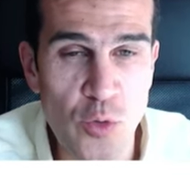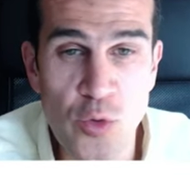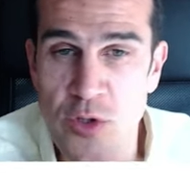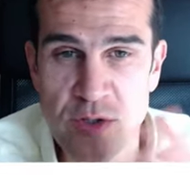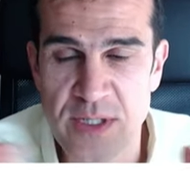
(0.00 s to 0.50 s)

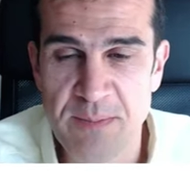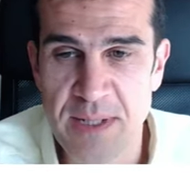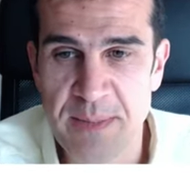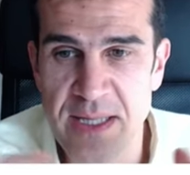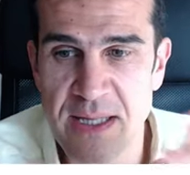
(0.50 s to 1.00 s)
uno
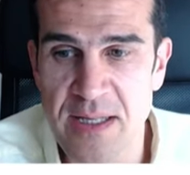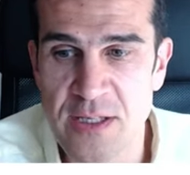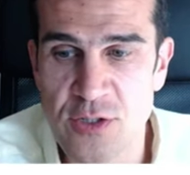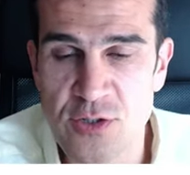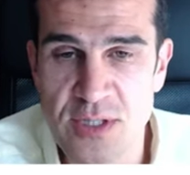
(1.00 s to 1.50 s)
simplemente de
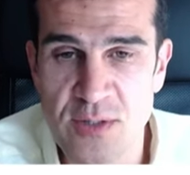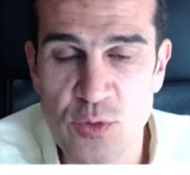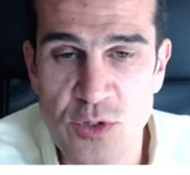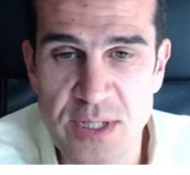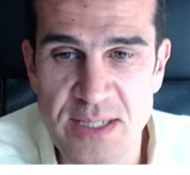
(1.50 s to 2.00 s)
ellos,
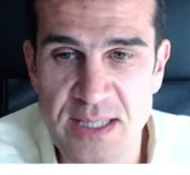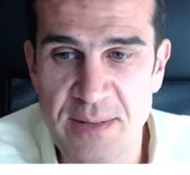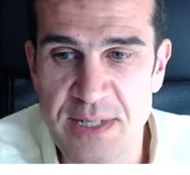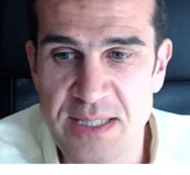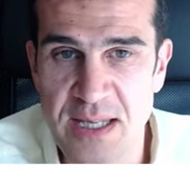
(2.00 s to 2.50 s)
uno que
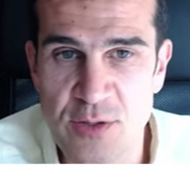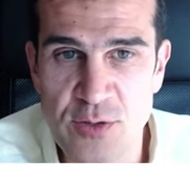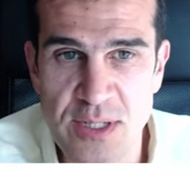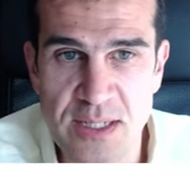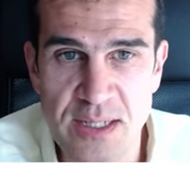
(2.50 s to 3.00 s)
está
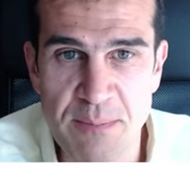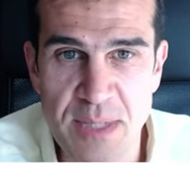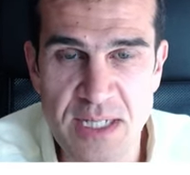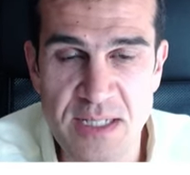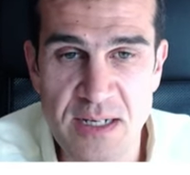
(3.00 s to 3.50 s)
basado en
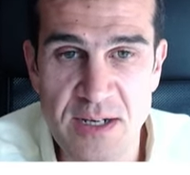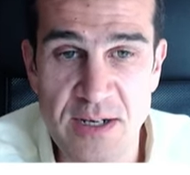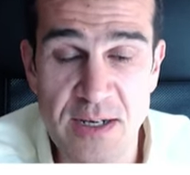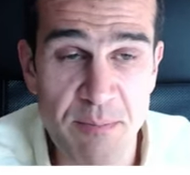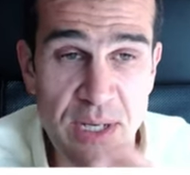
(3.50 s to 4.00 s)
Machine Learning,